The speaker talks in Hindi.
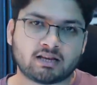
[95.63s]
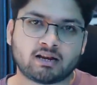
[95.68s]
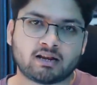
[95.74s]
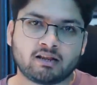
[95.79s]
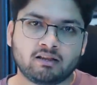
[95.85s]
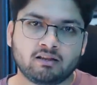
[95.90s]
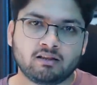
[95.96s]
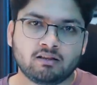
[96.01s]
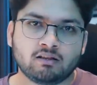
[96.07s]
रहा
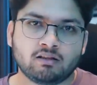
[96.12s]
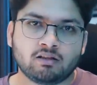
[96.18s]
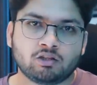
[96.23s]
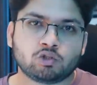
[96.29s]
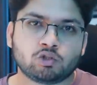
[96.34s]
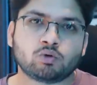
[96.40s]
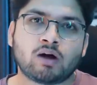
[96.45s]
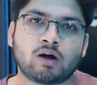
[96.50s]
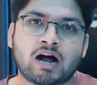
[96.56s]
है
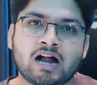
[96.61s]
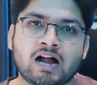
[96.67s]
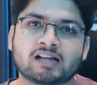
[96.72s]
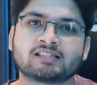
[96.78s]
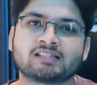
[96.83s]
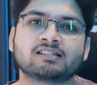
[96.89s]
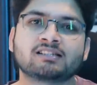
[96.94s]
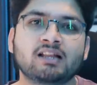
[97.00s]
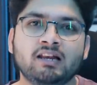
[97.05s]
जो
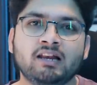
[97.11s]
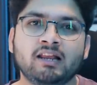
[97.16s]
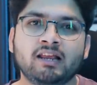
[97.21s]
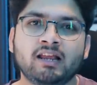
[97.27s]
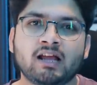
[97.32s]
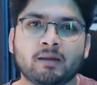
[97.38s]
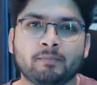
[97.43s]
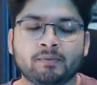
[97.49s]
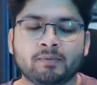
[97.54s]
आर्सनल
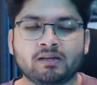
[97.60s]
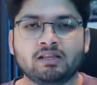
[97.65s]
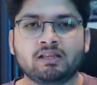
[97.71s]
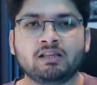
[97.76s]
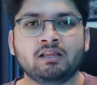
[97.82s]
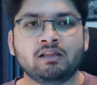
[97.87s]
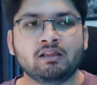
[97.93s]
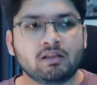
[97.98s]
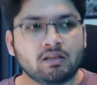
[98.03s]
ने
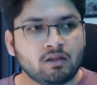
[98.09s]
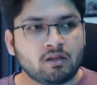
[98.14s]
अपनी